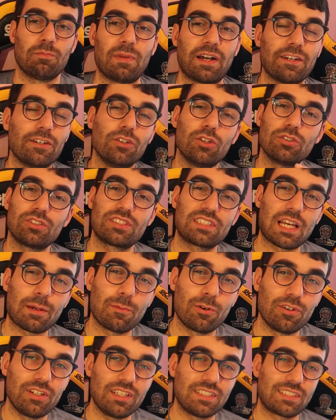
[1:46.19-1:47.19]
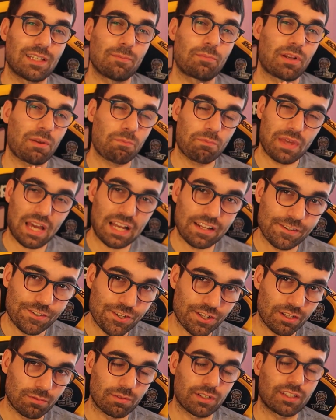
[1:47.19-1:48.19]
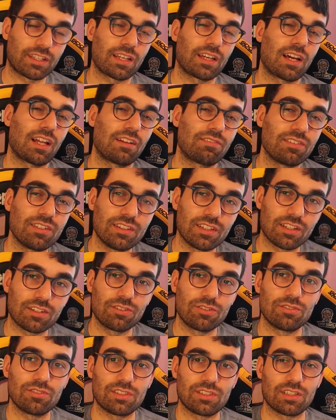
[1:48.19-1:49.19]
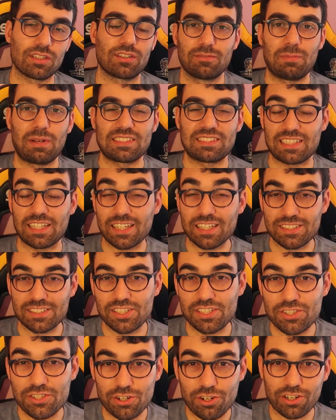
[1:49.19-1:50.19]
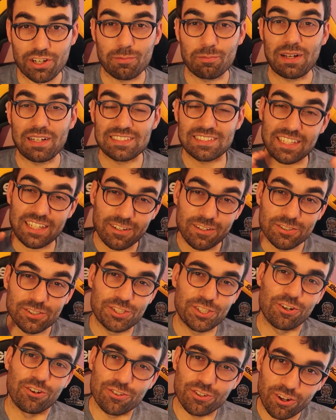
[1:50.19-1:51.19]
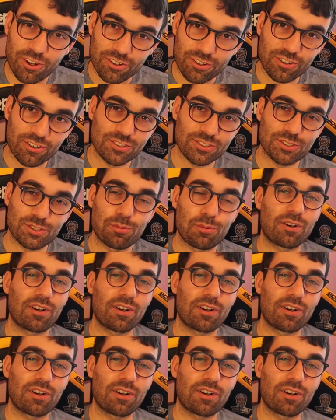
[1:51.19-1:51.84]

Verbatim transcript: Ma non stiamo lì sempre a piangere perché alla fin dei conti basta che si gioca, basta che non ce lo tolgono sto